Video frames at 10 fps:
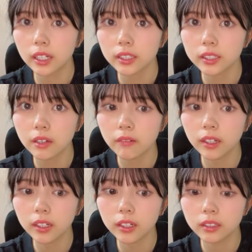明日
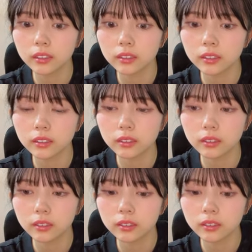は
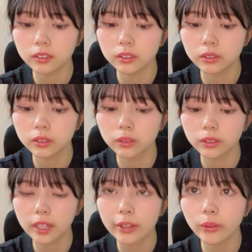ちょっと
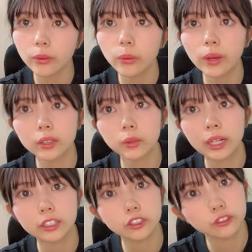N 公演の
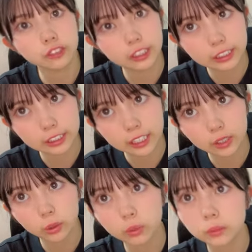練習をしに行きた
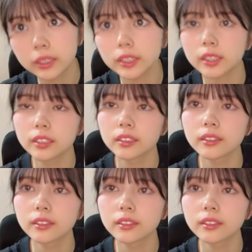いと思います